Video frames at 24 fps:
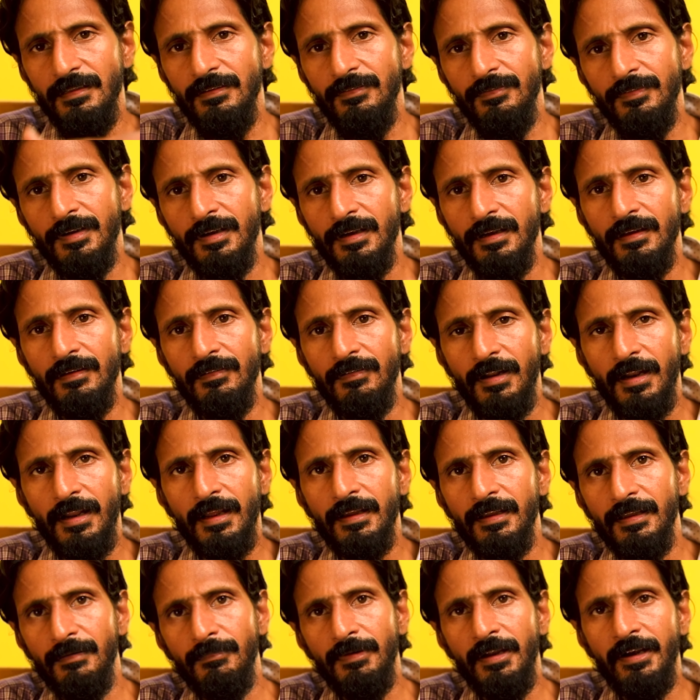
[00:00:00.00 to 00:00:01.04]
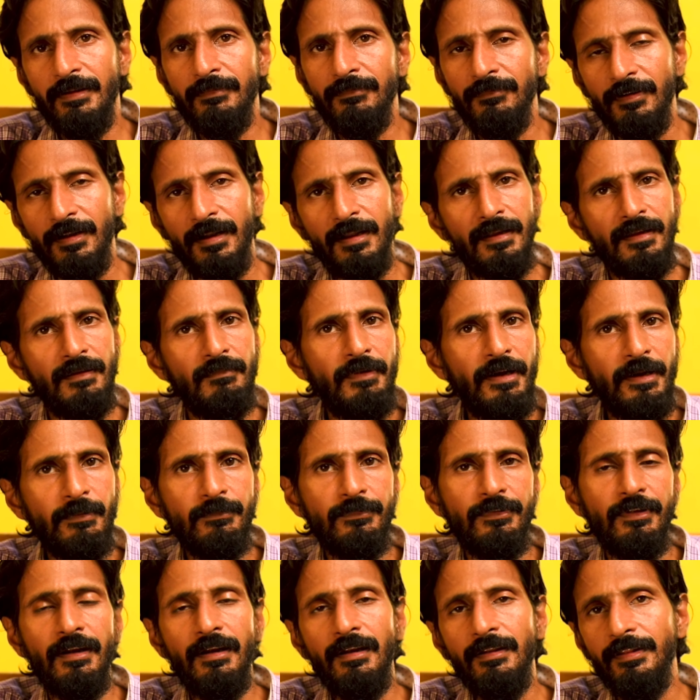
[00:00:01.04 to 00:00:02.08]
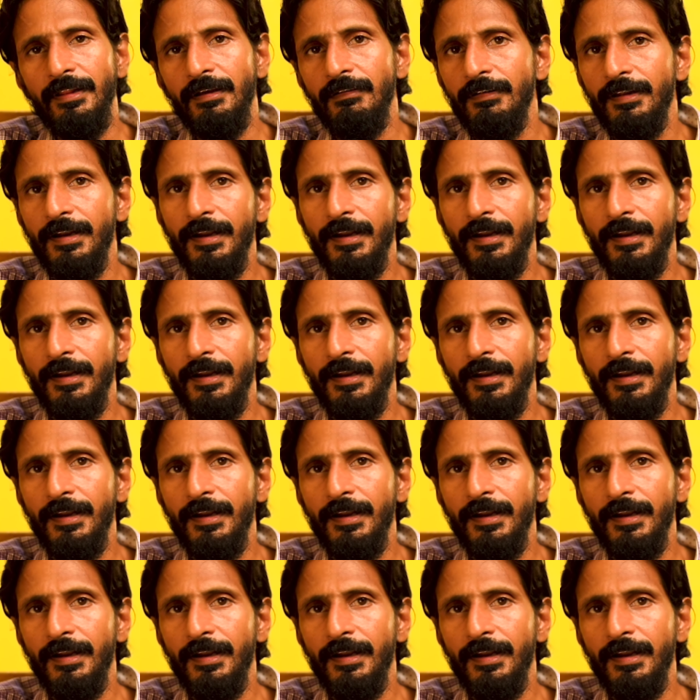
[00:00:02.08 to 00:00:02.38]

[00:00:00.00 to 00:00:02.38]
இவங்க வராங்க மேடம் வராங்க மேடம் ஜெயலலிதா